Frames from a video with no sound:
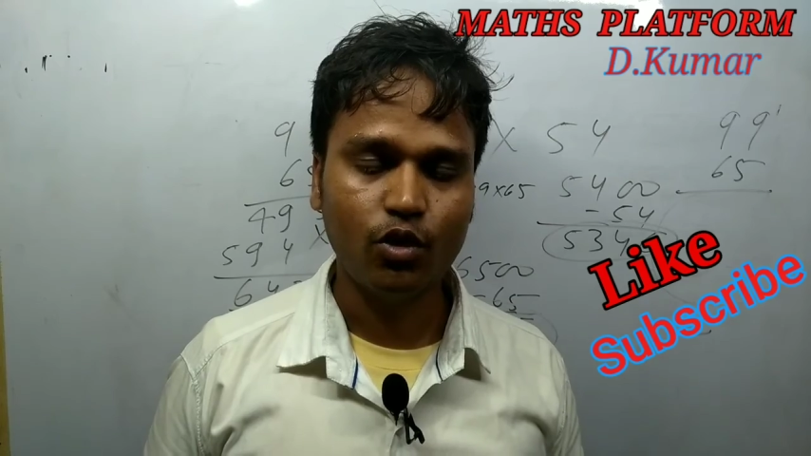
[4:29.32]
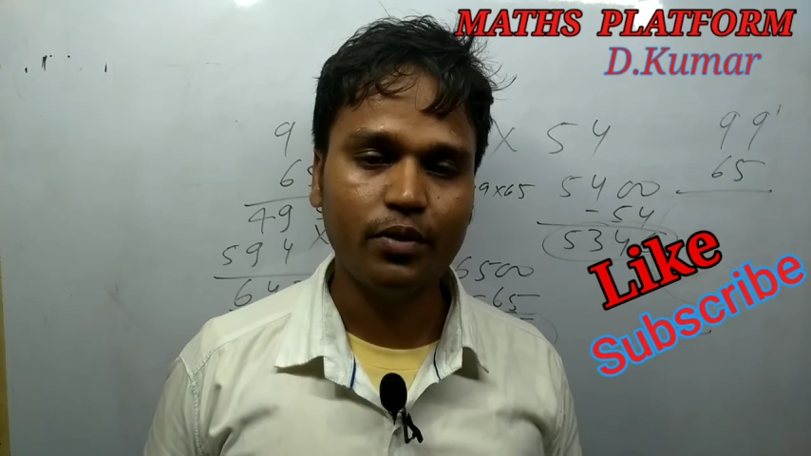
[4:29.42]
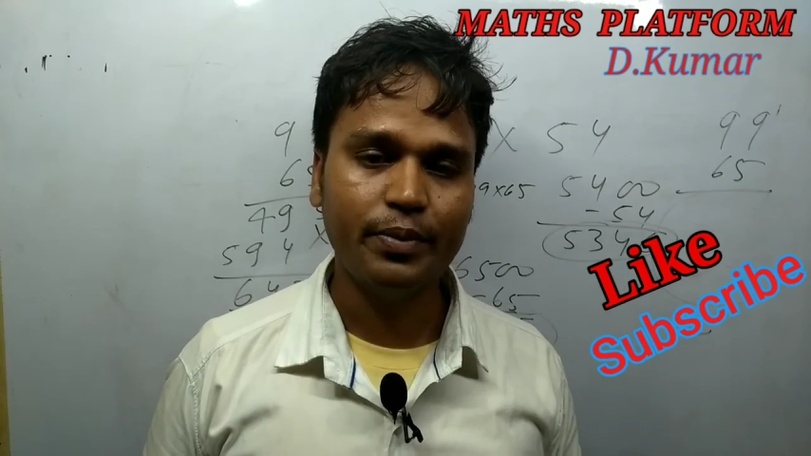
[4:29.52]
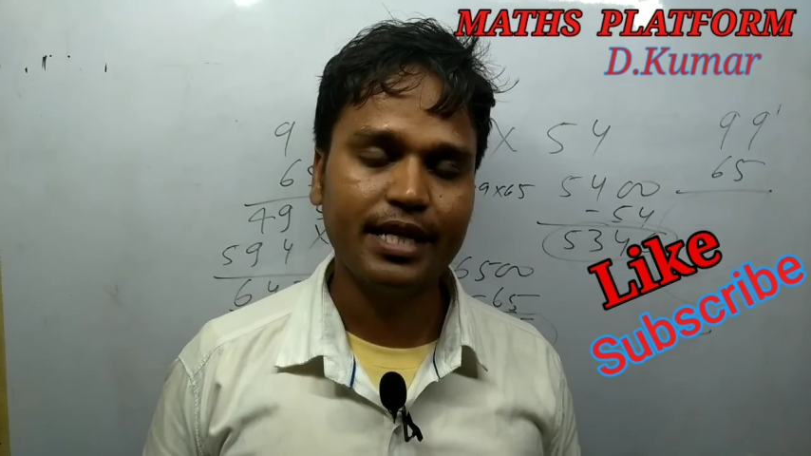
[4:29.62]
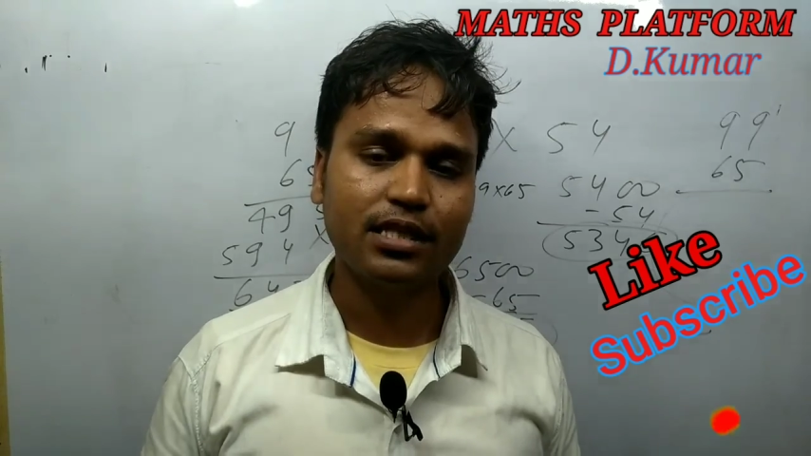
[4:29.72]

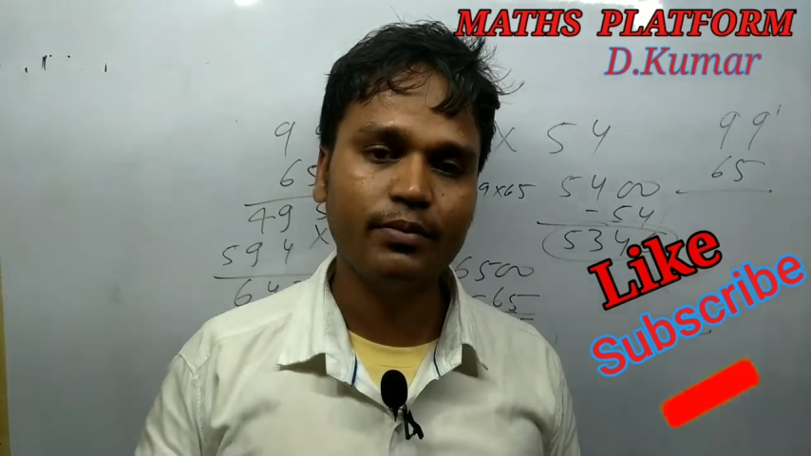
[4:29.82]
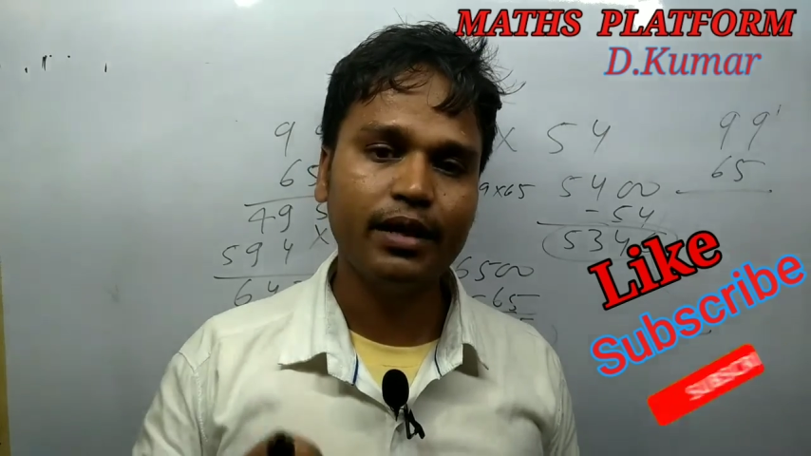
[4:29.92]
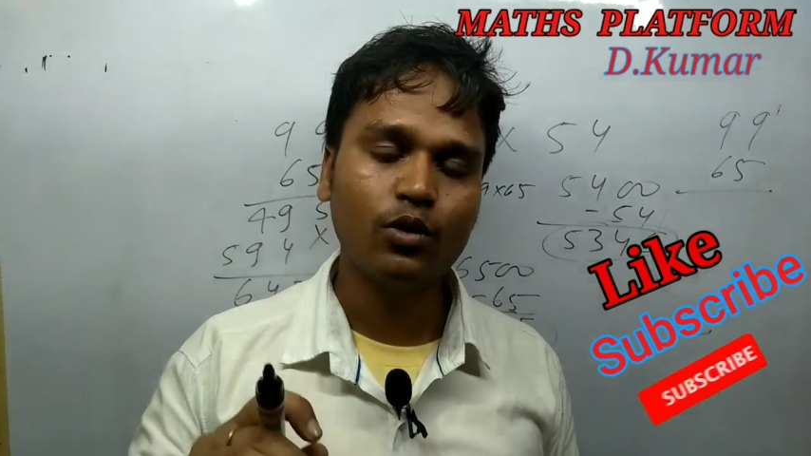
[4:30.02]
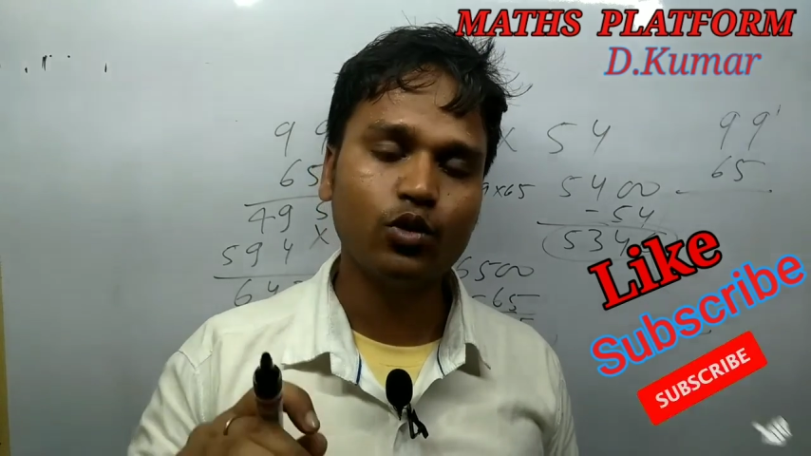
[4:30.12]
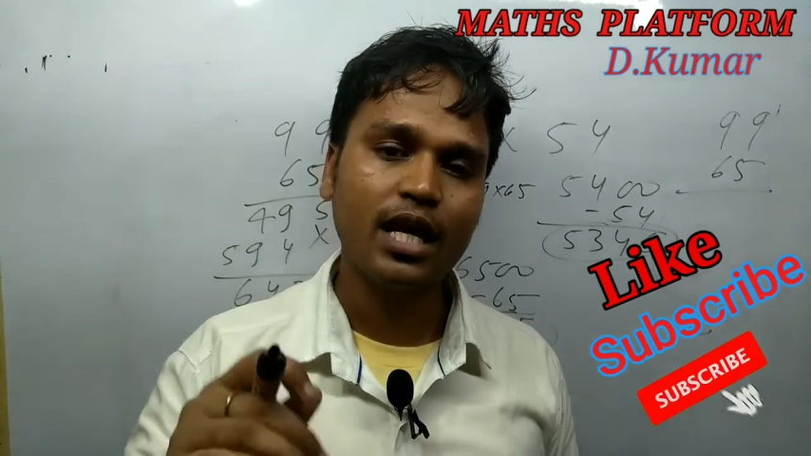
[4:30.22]
नोटिफिकेशन
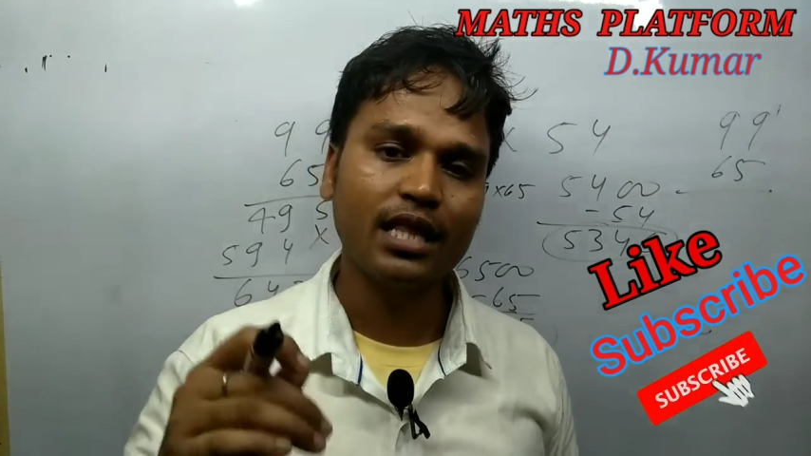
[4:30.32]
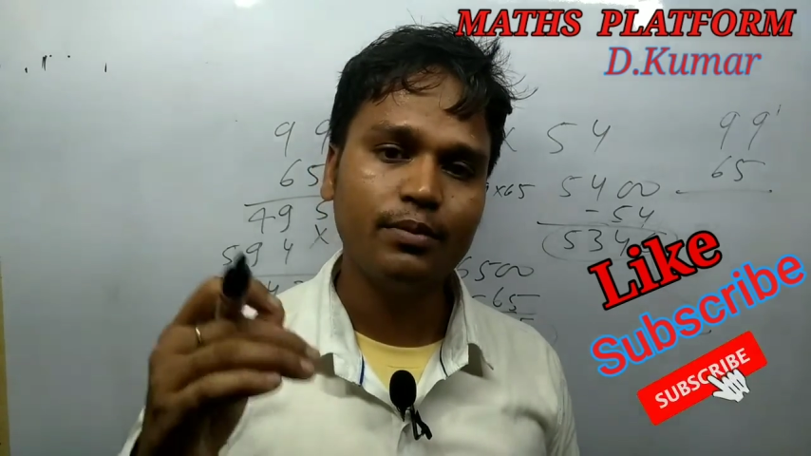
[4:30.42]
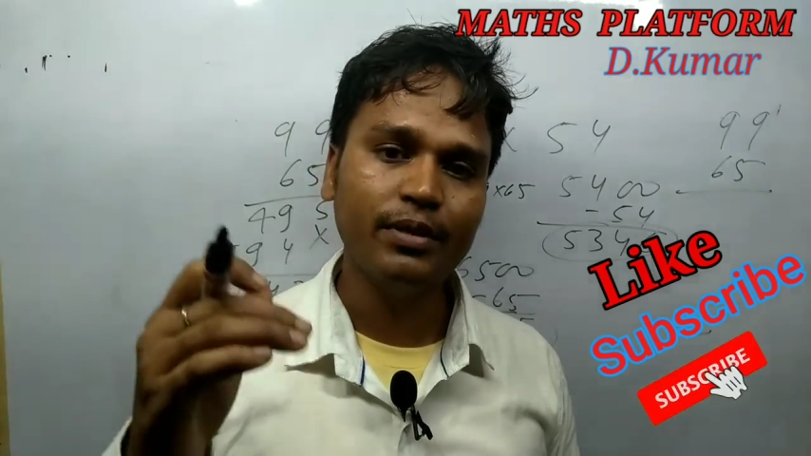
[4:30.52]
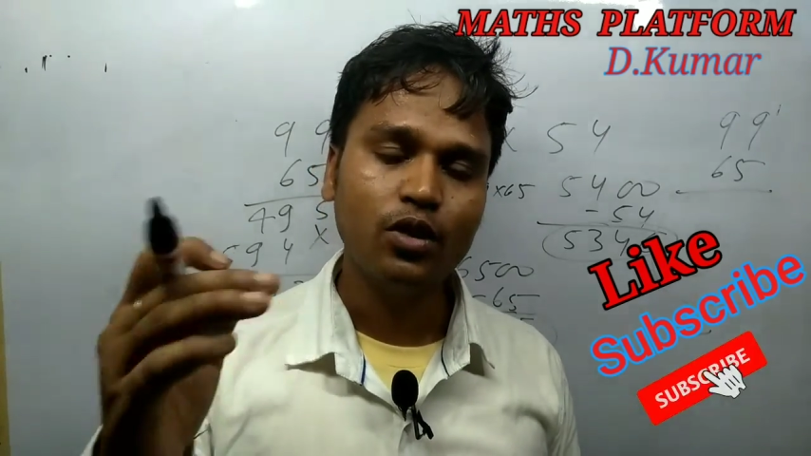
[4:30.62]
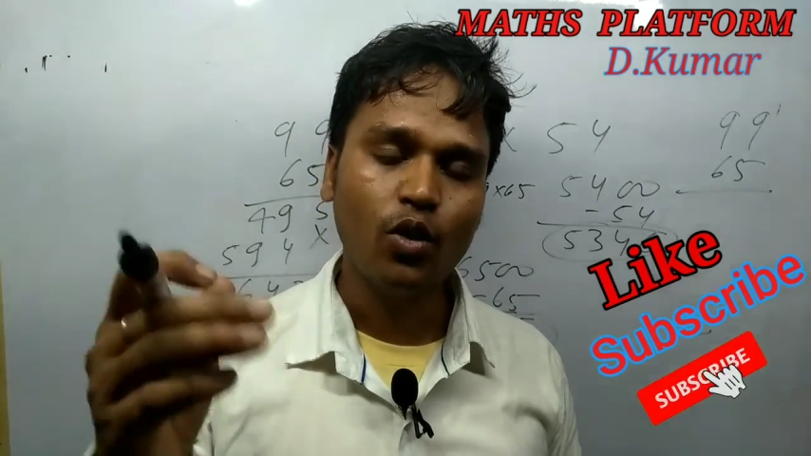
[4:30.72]
बेल को साथ
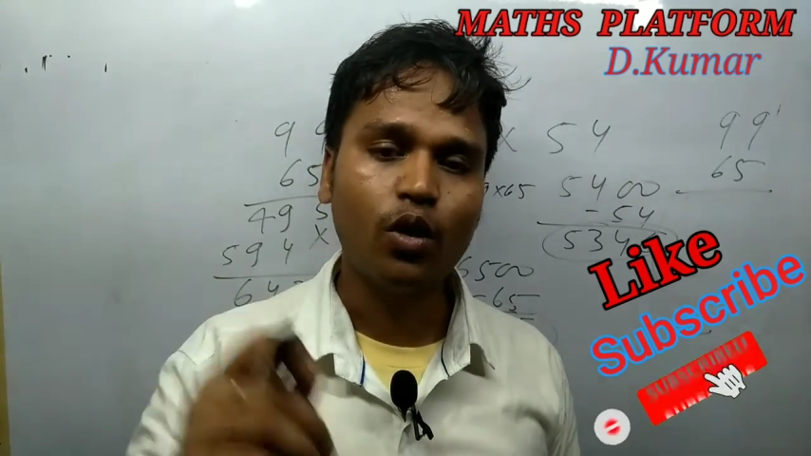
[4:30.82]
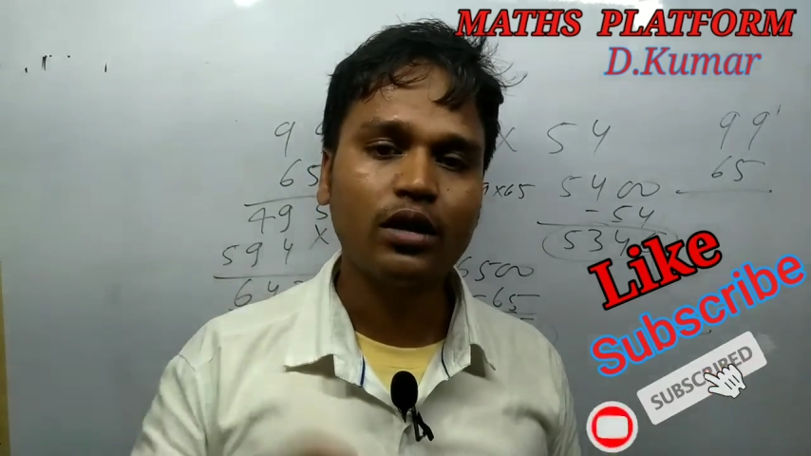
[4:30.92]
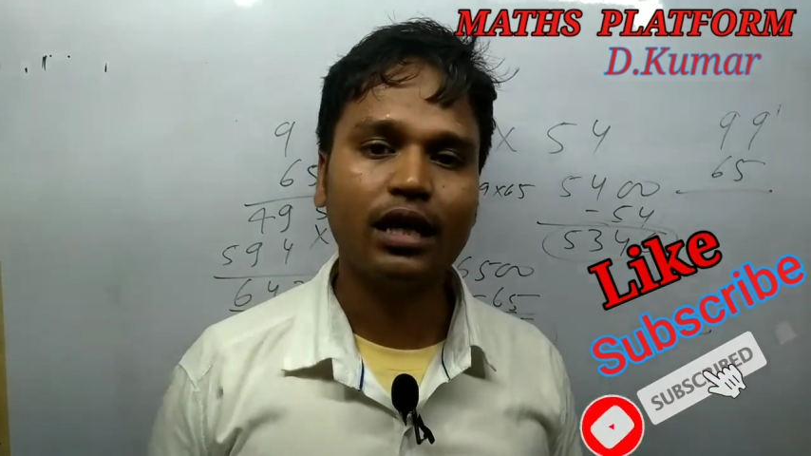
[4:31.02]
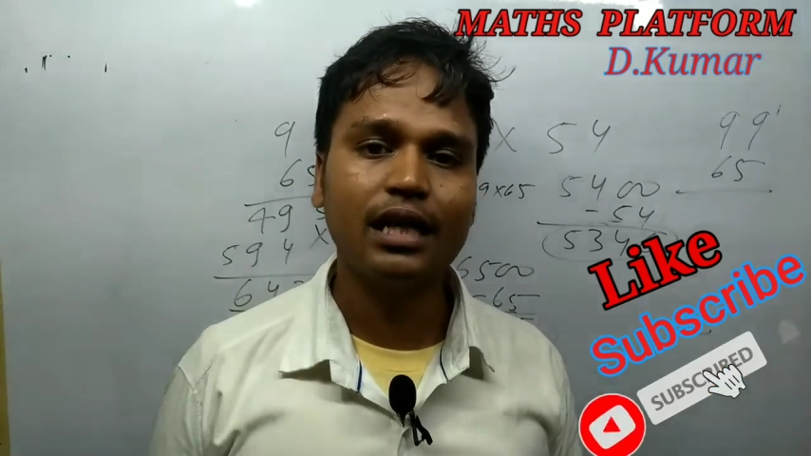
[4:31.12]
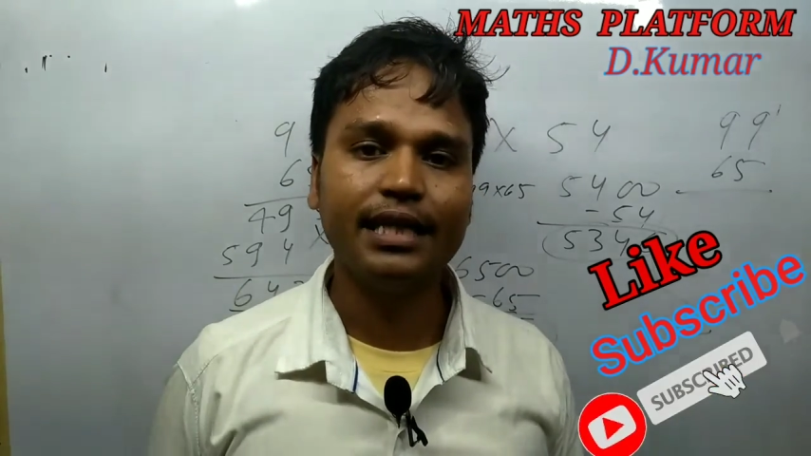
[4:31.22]
ही में
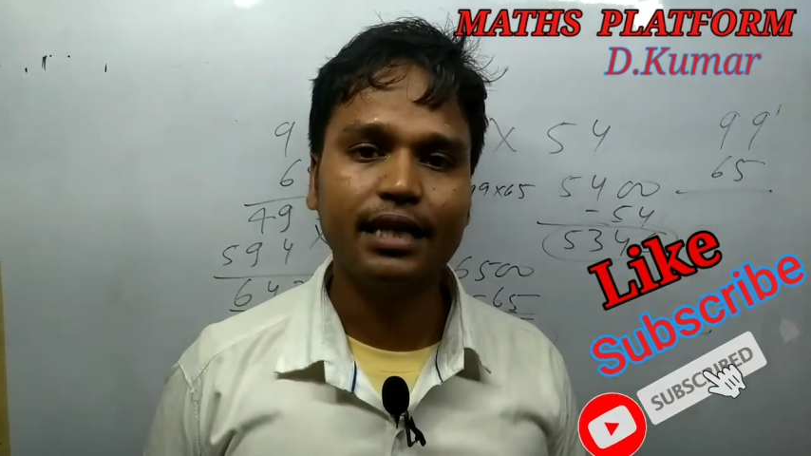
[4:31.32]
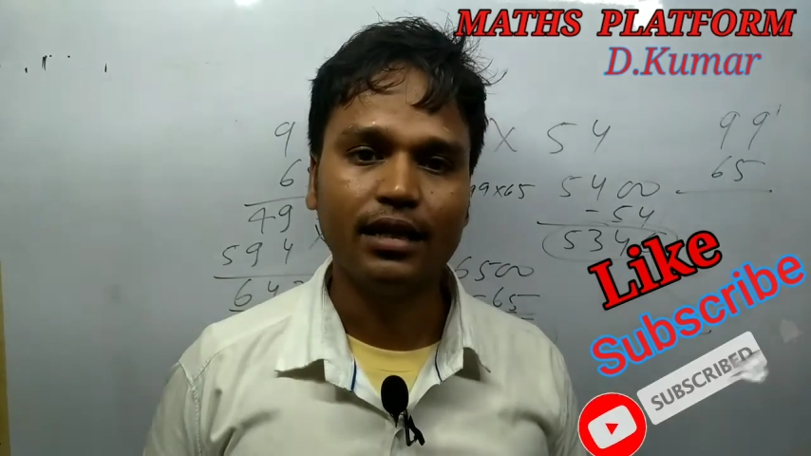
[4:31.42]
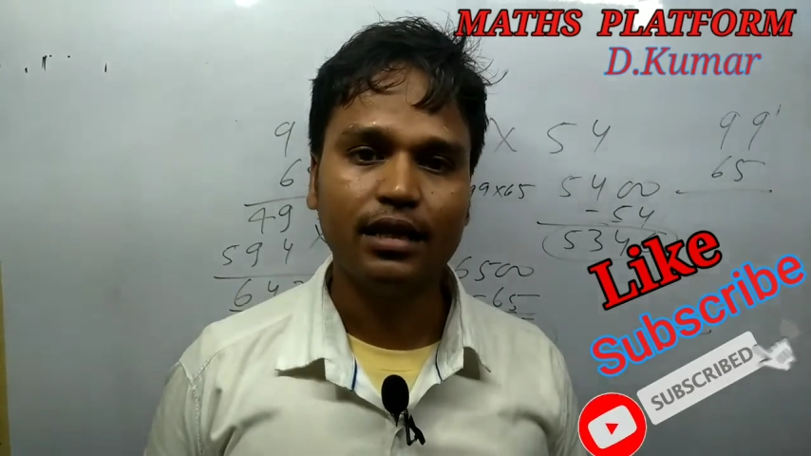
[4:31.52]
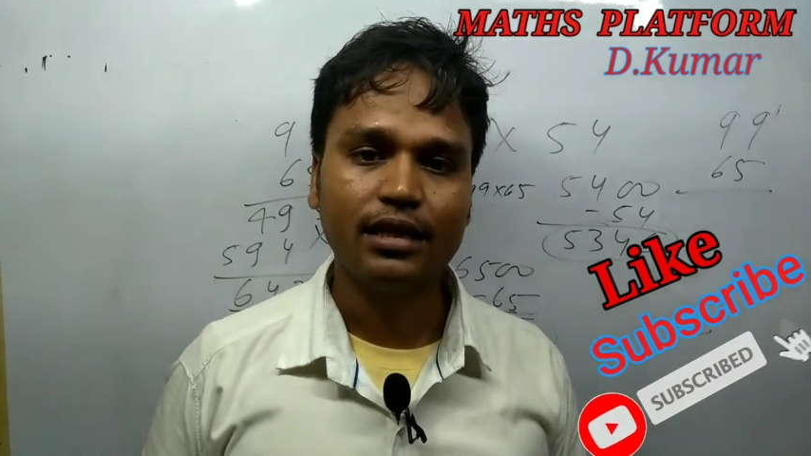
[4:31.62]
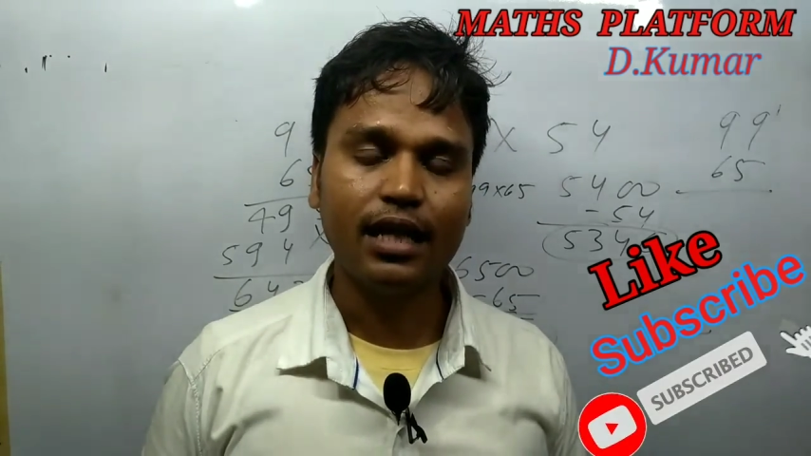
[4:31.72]
ऑन कर लीजिएगा